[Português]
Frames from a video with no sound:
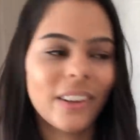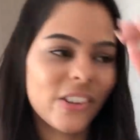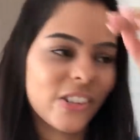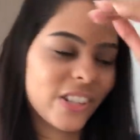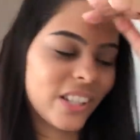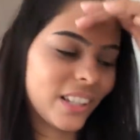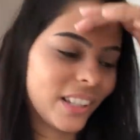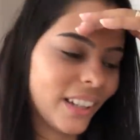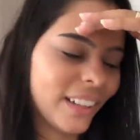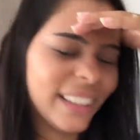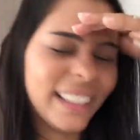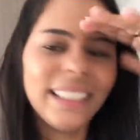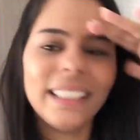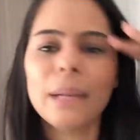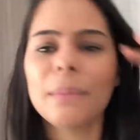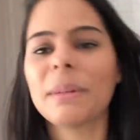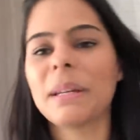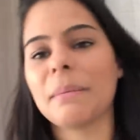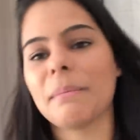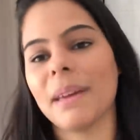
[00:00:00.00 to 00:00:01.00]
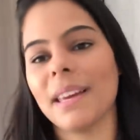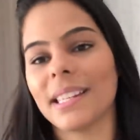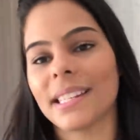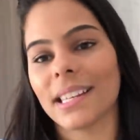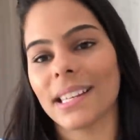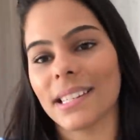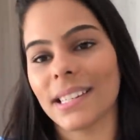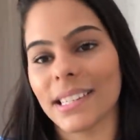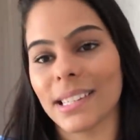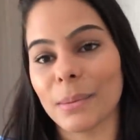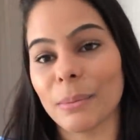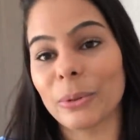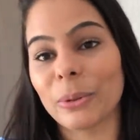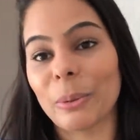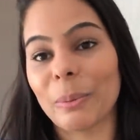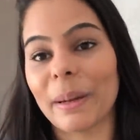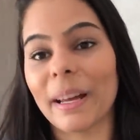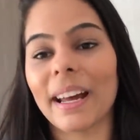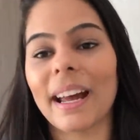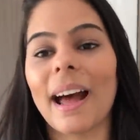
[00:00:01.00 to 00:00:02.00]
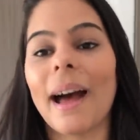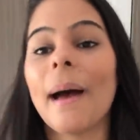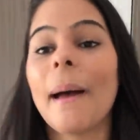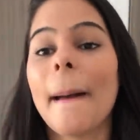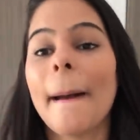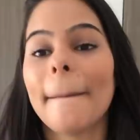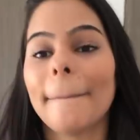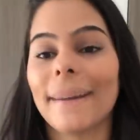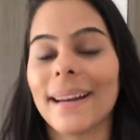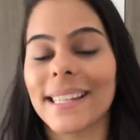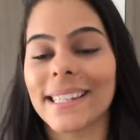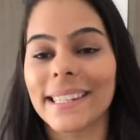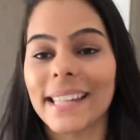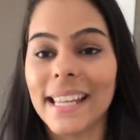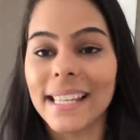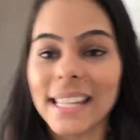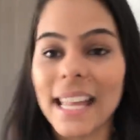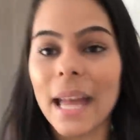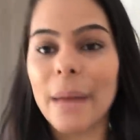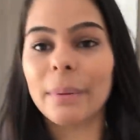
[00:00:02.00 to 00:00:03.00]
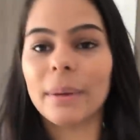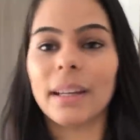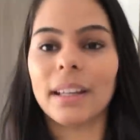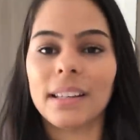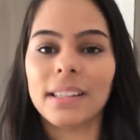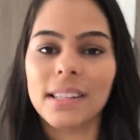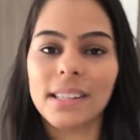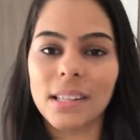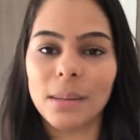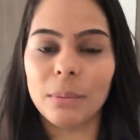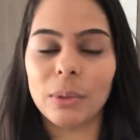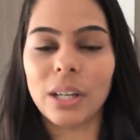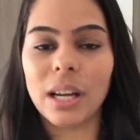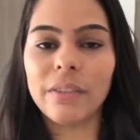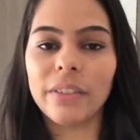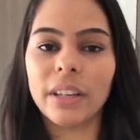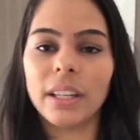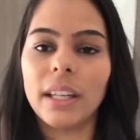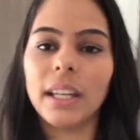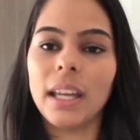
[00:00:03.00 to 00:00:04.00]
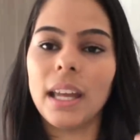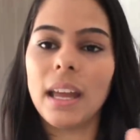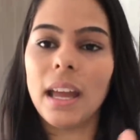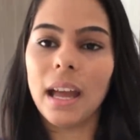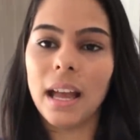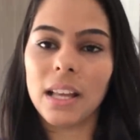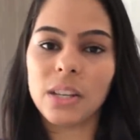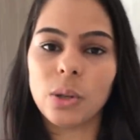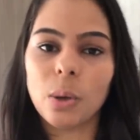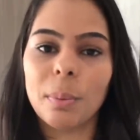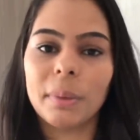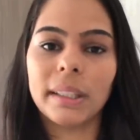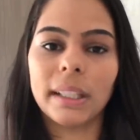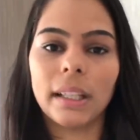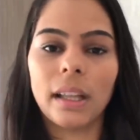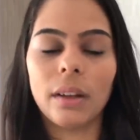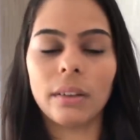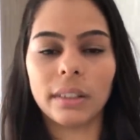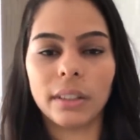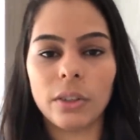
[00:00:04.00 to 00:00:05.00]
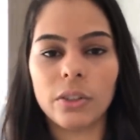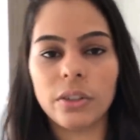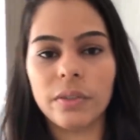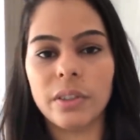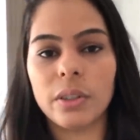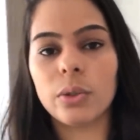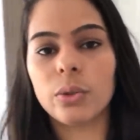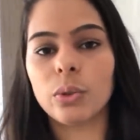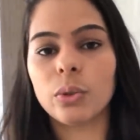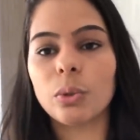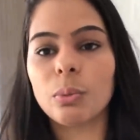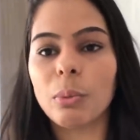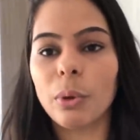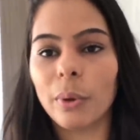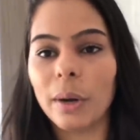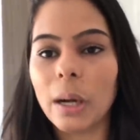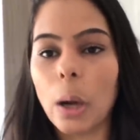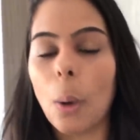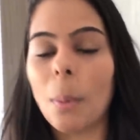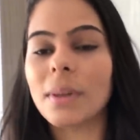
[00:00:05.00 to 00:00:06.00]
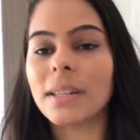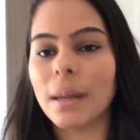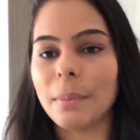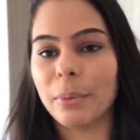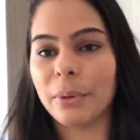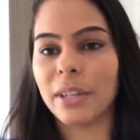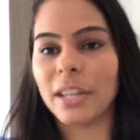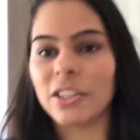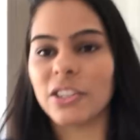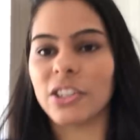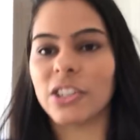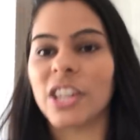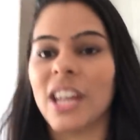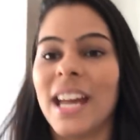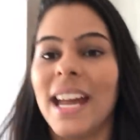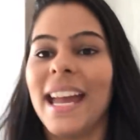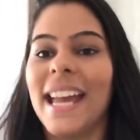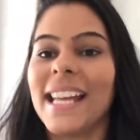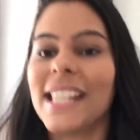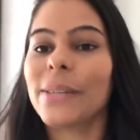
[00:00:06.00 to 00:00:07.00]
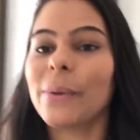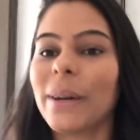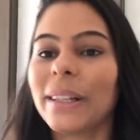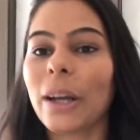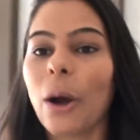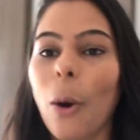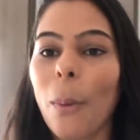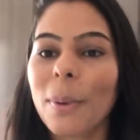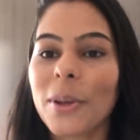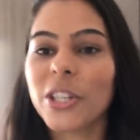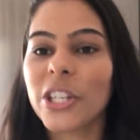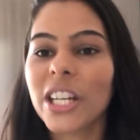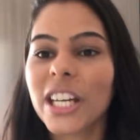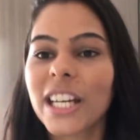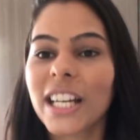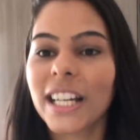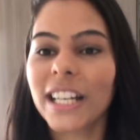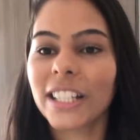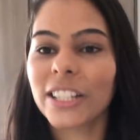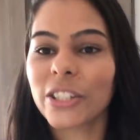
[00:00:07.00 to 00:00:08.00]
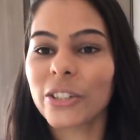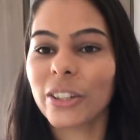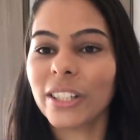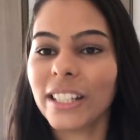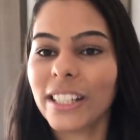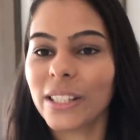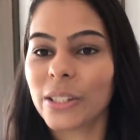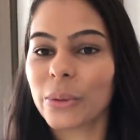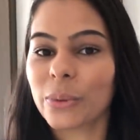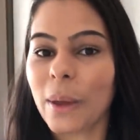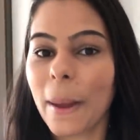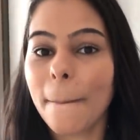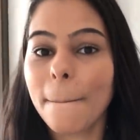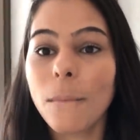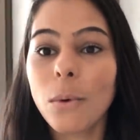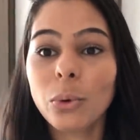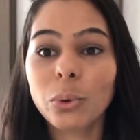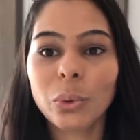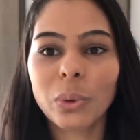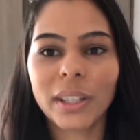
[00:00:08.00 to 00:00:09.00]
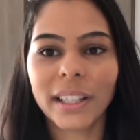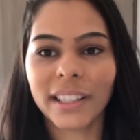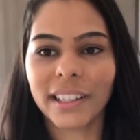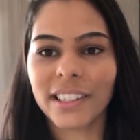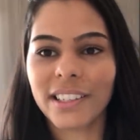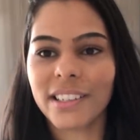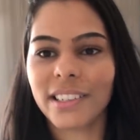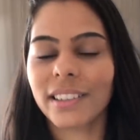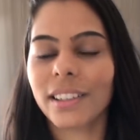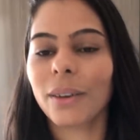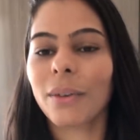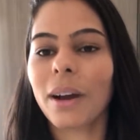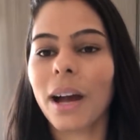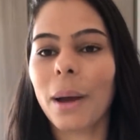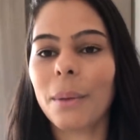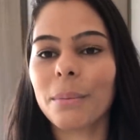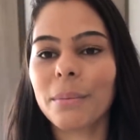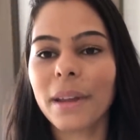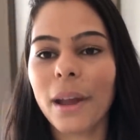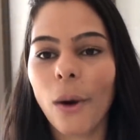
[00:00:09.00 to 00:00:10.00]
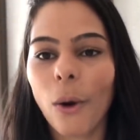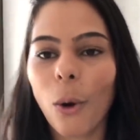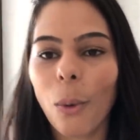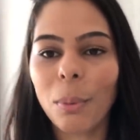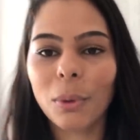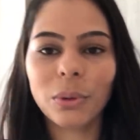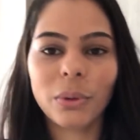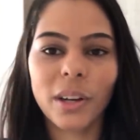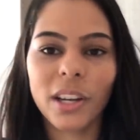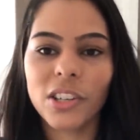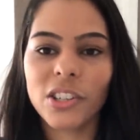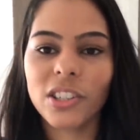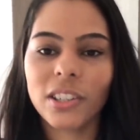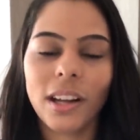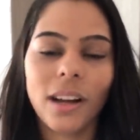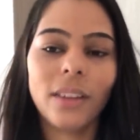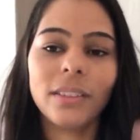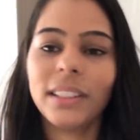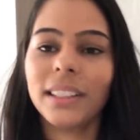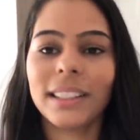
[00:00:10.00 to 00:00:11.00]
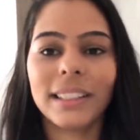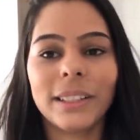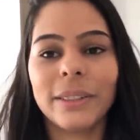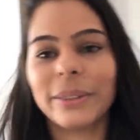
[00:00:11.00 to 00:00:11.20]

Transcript: Acho que. Eu nem lembro que mês que a Cissa mudou pra cá. Mas desde a época que a Cissa morava aqui, as roupas da Laurinha eu divido junto com o meu guarda-roupa. Sabe por quê, gente? Esse guarda-roupa é gigante, olha isso. É muito grande. Então cabe minha roupa do Reginaldo e a da